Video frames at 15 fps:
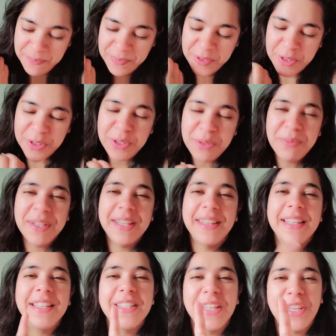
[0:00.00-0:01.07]
जो जो मेरी
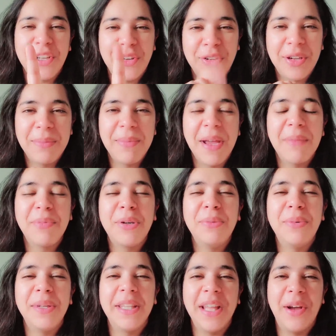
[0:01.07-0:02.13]
दिनचर्या होगी मैं आपको
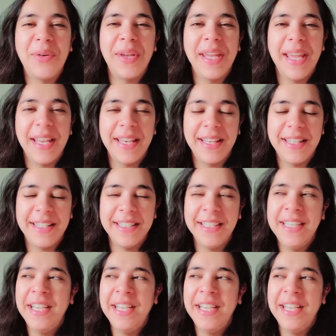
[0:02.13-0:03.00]
बताऊँगी एंड